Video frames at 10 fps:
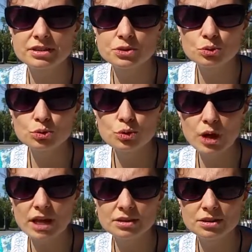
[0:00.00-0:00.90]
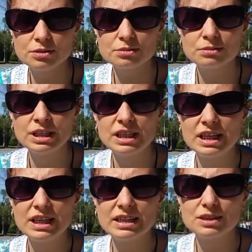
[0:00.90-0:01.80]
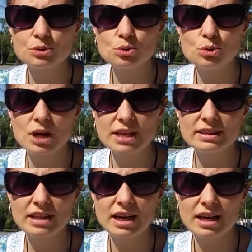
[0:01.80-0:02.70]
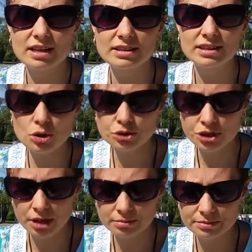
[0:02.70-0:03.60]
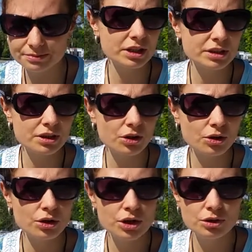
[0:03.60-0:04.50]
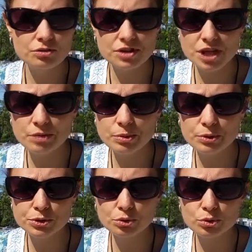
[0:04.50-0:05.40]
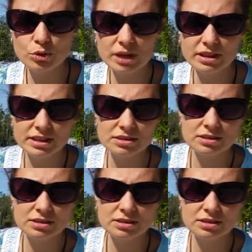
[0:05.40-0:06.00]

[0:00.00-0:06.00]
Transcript: sól kuchenną, E, sól kuchenna szkodzi nam, dlatego uważajmy, bo sól kuchenna jest